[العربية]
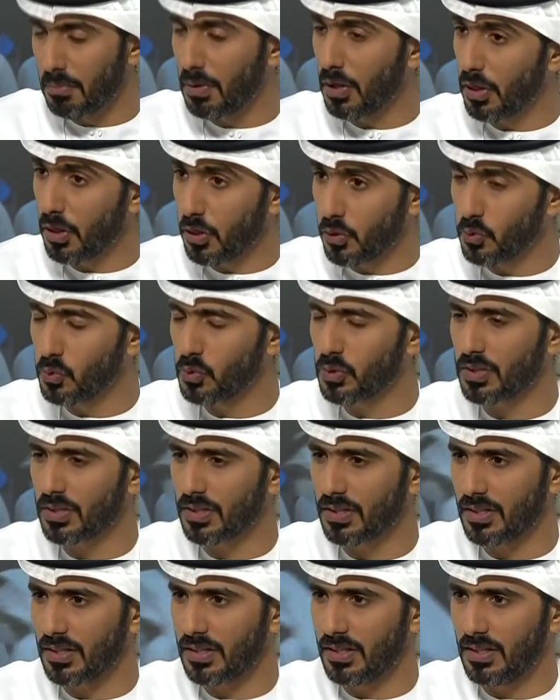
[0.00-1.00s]

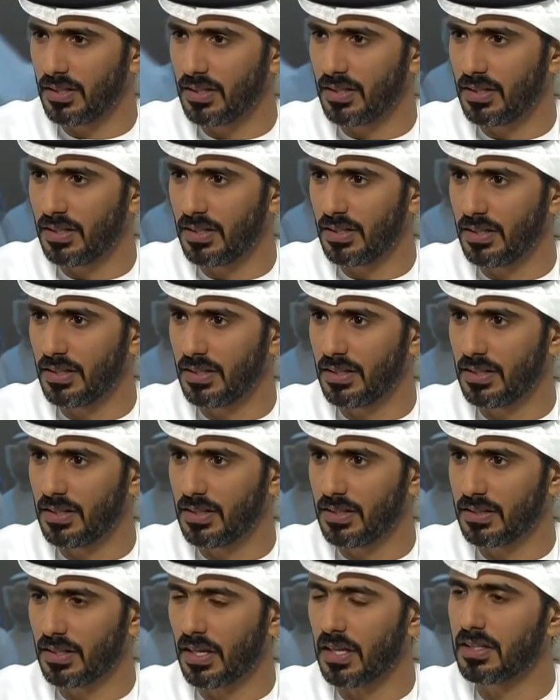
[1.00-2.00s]
منظور
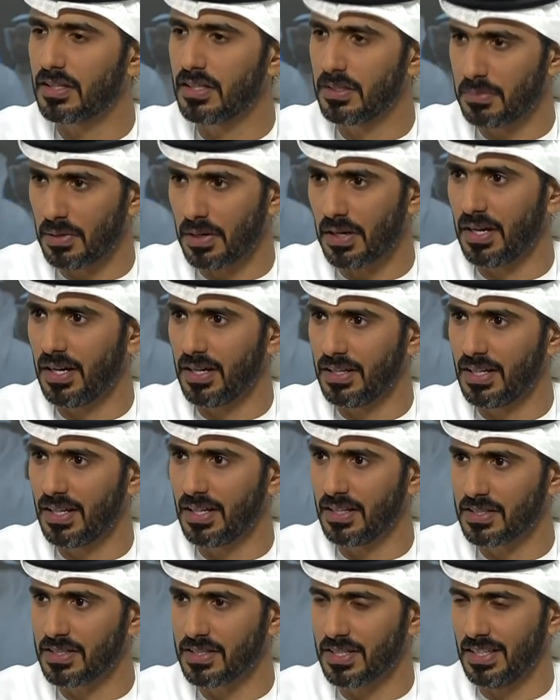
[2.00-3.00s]
آه، تقديم
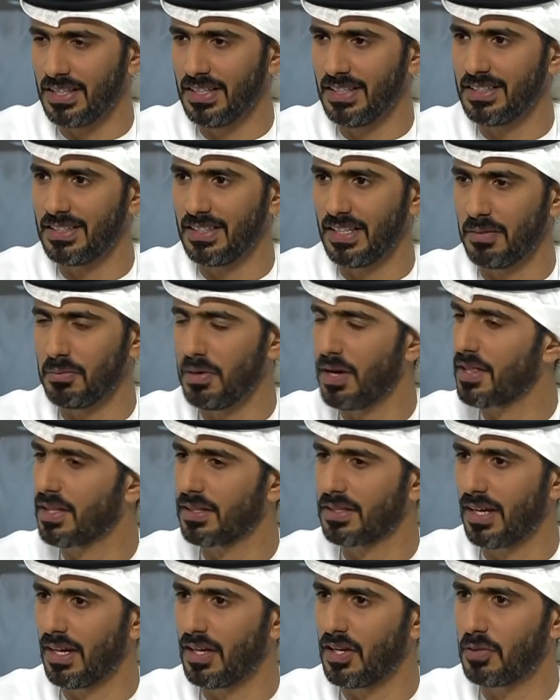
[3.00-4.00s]
الرعاية الصحية
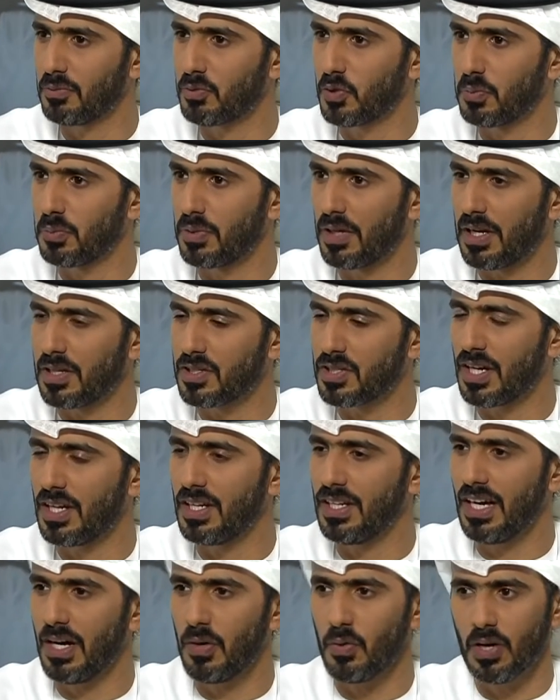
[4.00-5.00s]
ماذا تعلمتم من
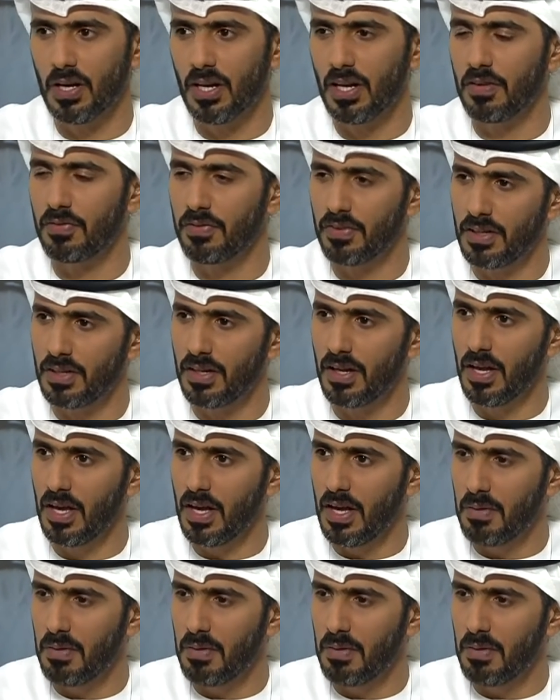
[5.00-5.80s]
الجائحة وكيف